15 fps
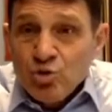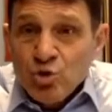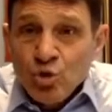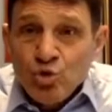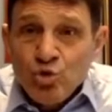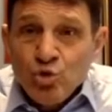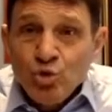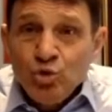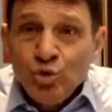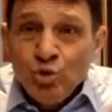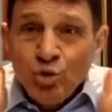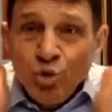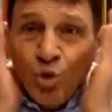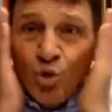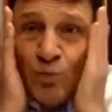
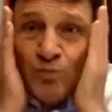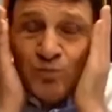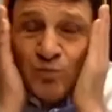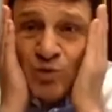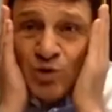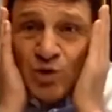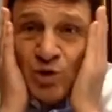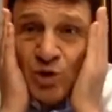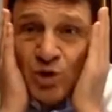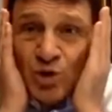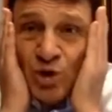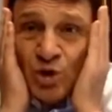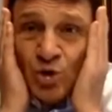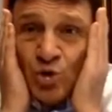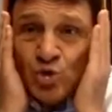çocukluğun o
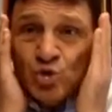e,